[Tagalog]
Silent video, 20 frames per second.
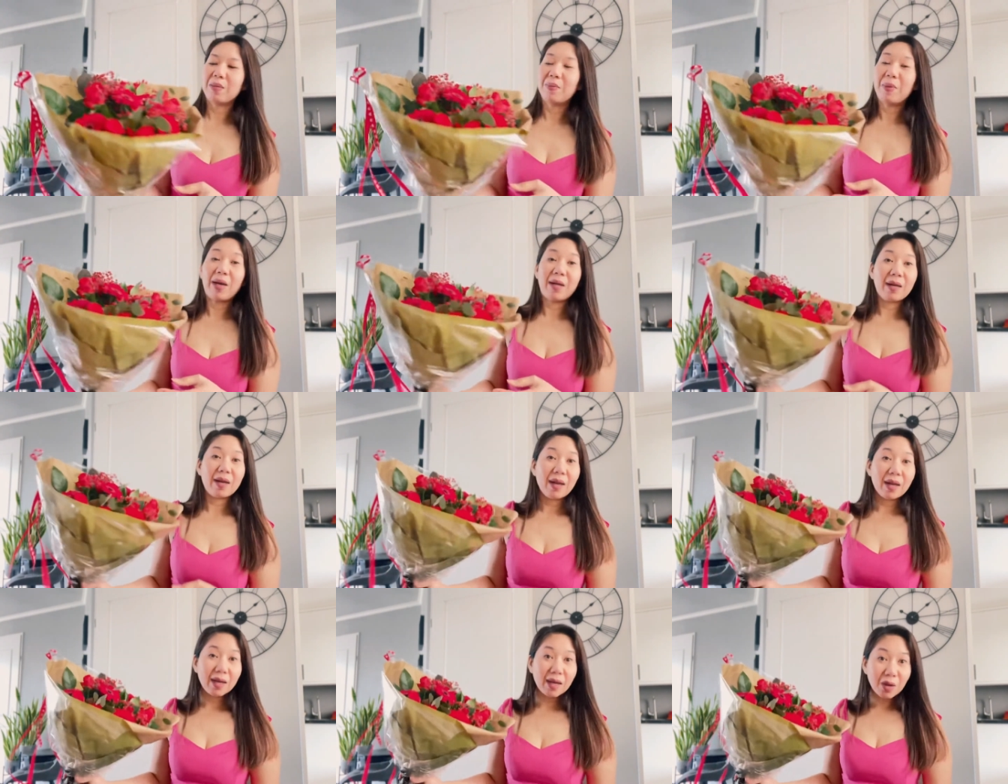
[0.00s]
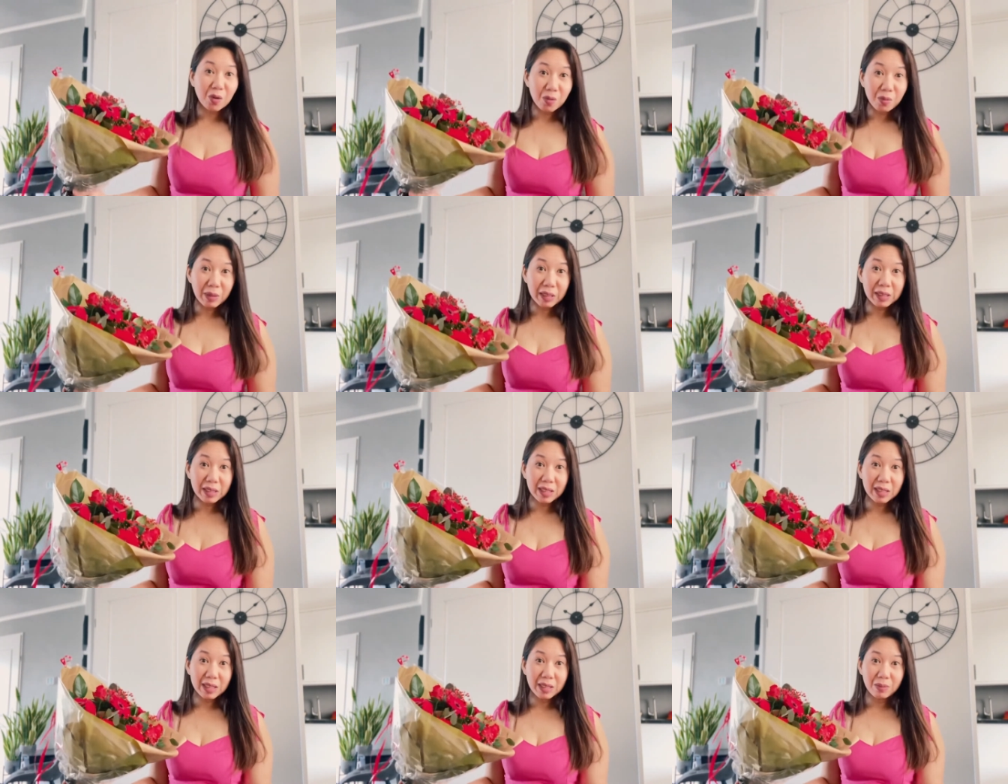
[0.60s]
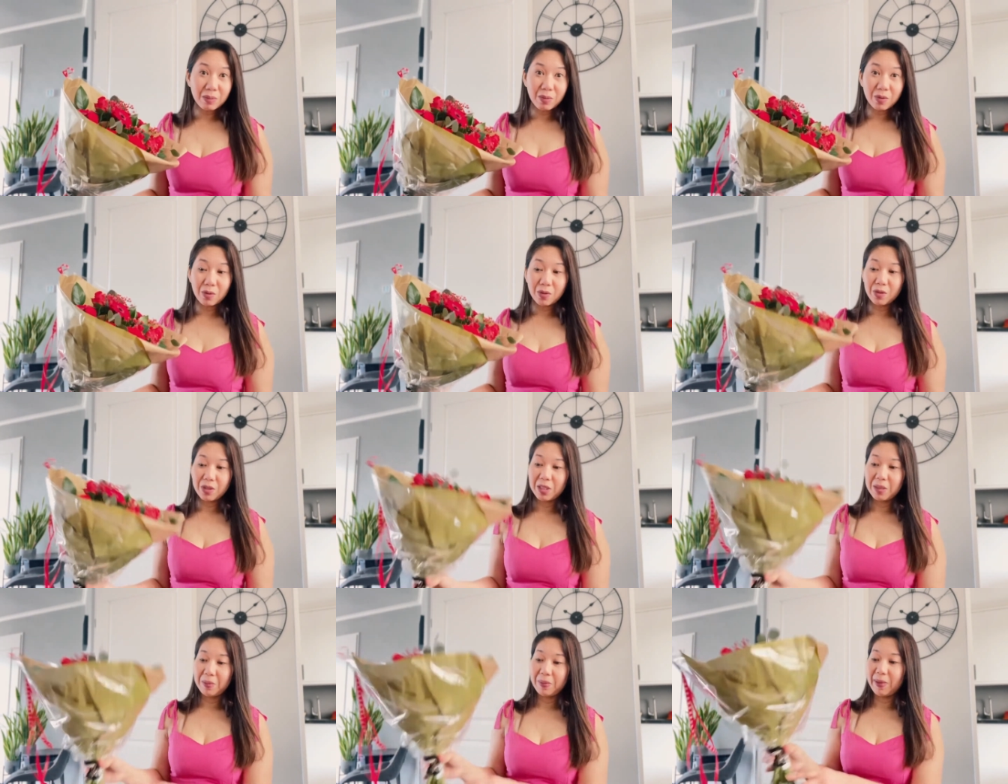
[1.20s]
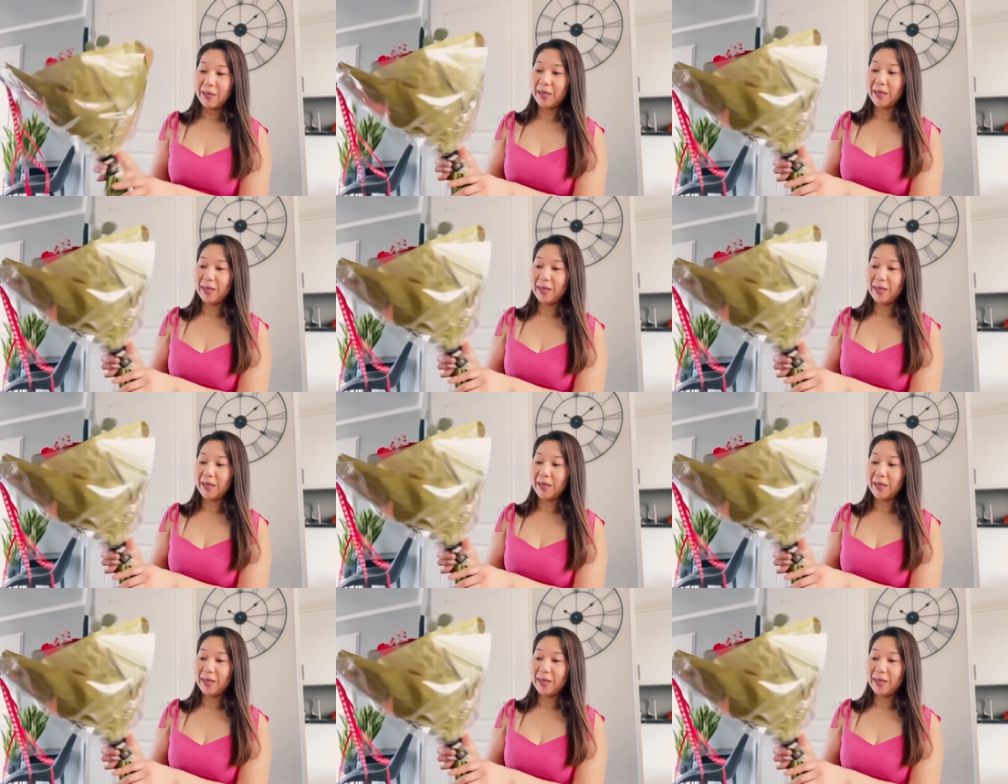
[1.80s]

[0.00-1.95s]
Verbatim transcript: Para lang ako magdidibo, di ba?